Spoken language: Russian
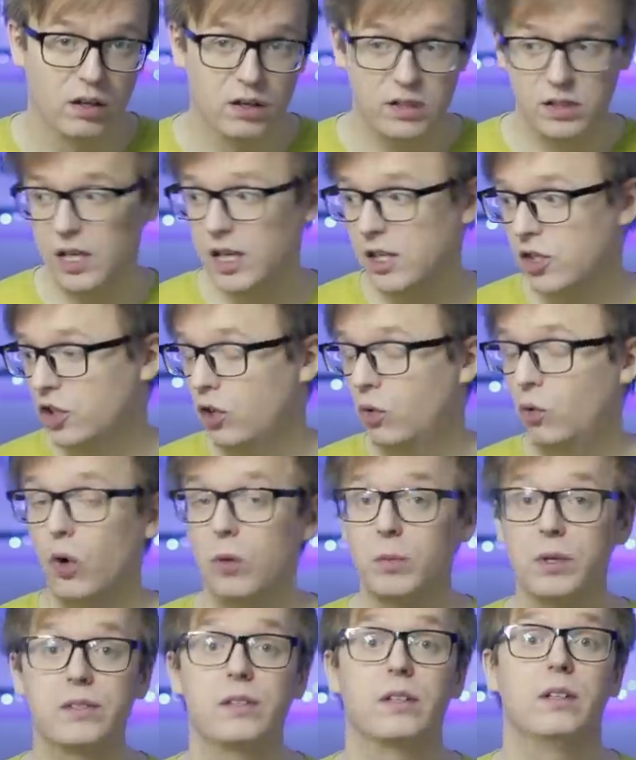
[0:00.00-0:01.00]
Значит и
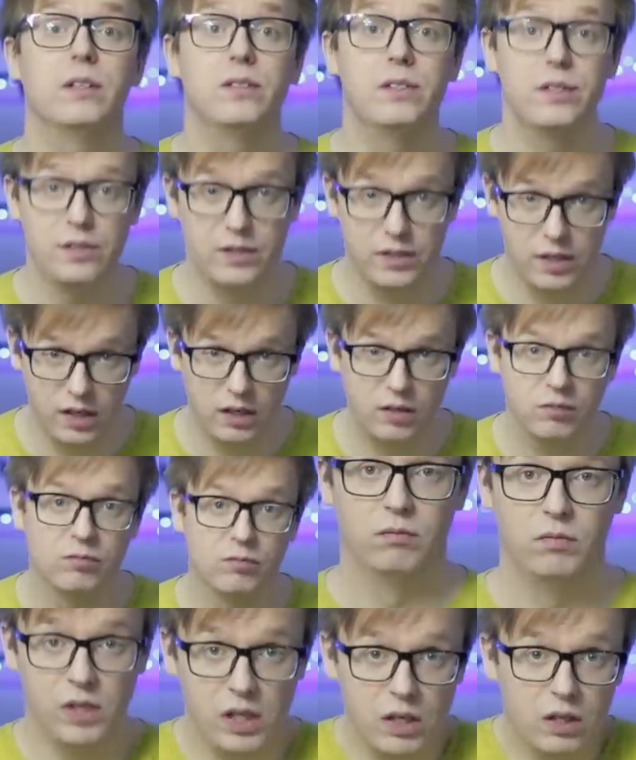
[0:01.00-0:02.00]
комиксы для детей.
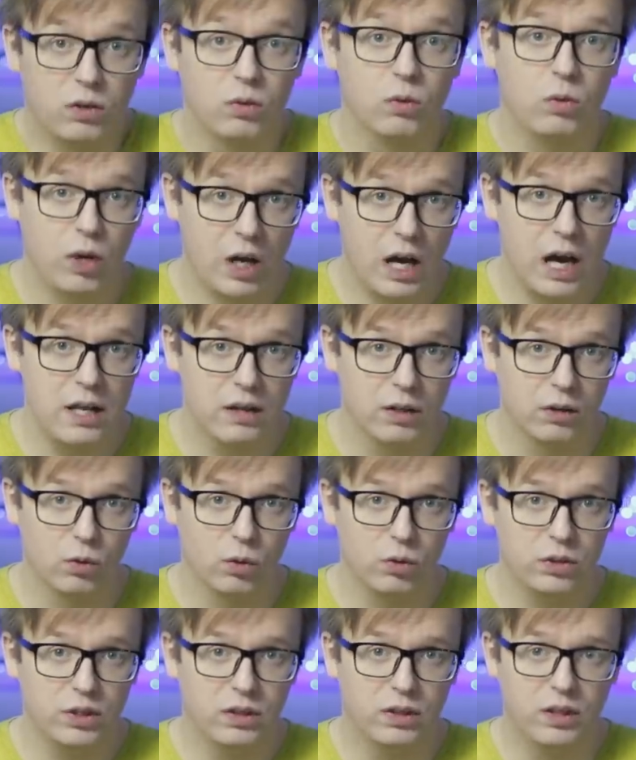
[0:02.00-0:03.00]
Нет, ну реально
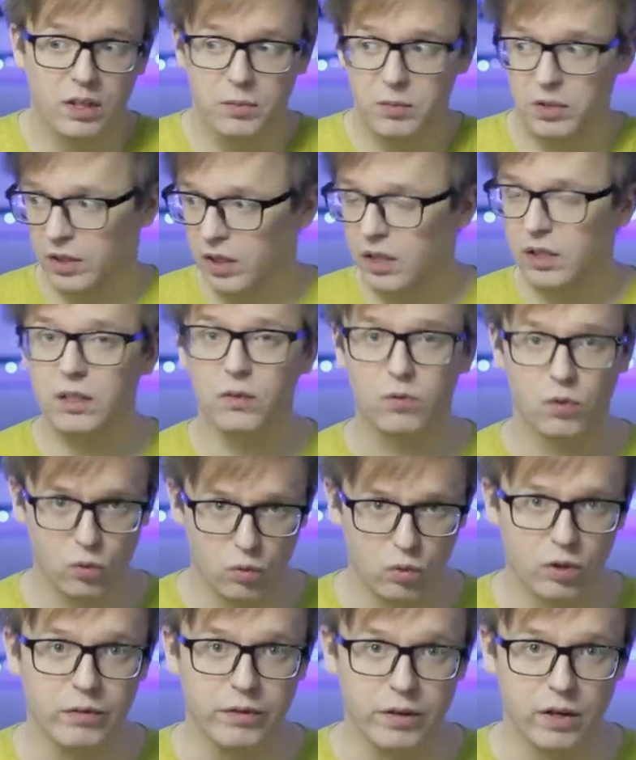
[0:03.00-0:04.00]
логика именно этого
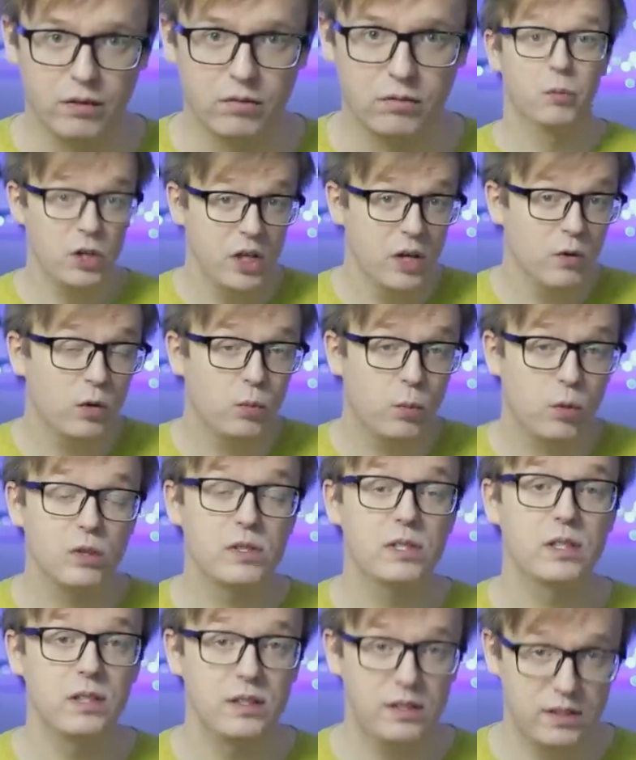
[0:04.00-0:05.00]
уровня. Мне вот
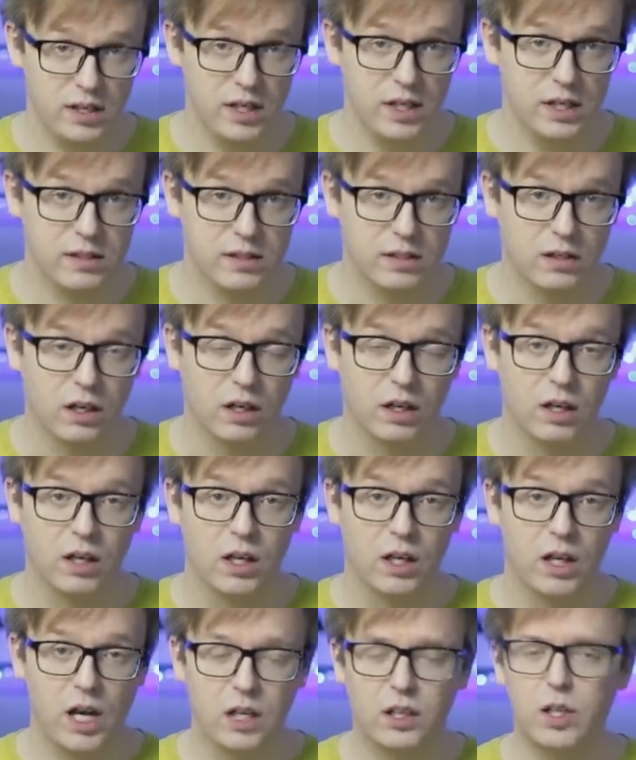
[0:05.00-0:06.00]
просто интересно –
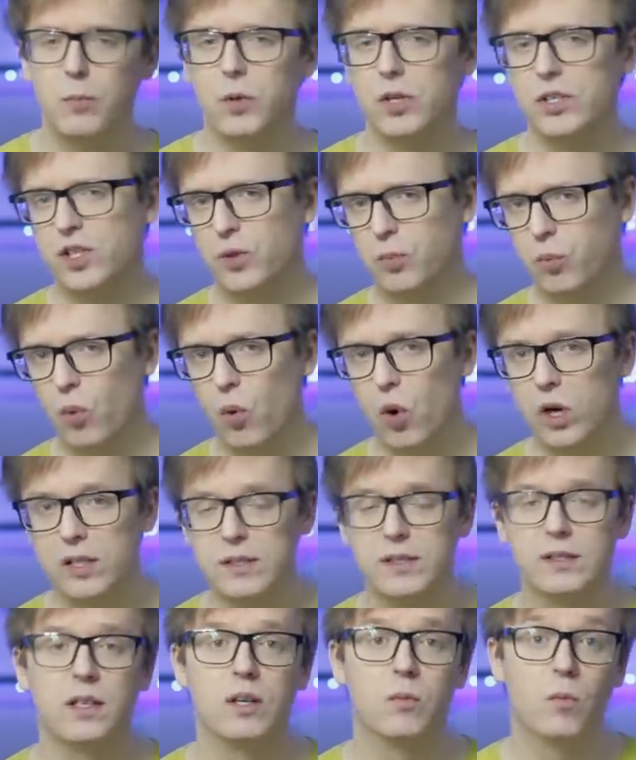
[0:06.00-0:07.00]
это
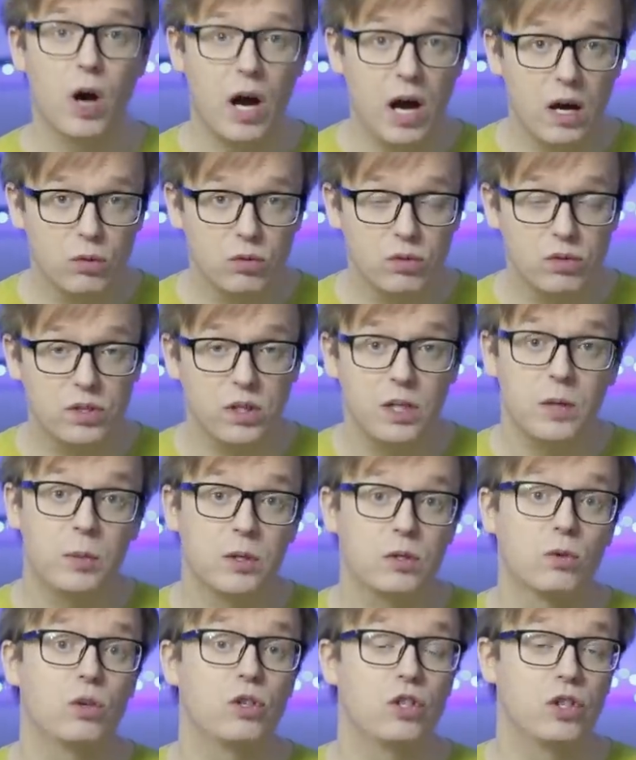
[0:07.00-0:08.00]
Персиполис или Маус, или
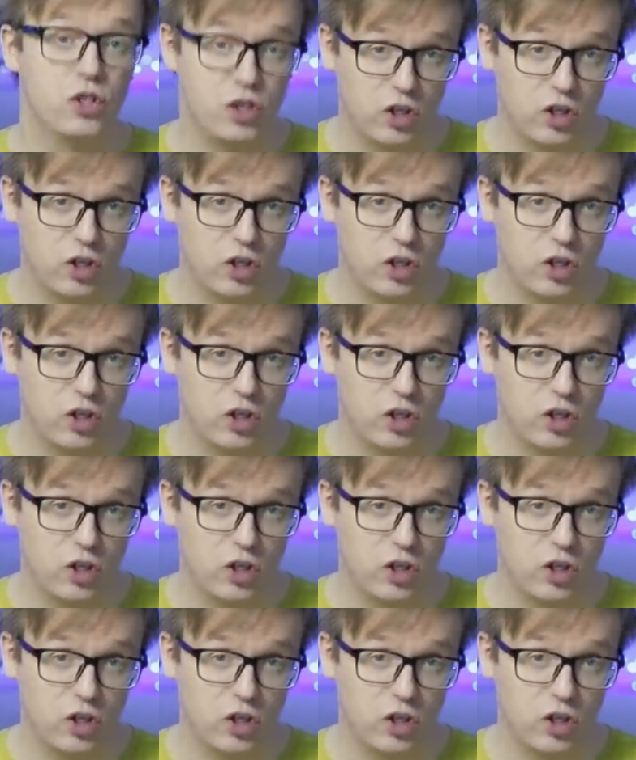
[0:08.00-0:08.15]
Песочный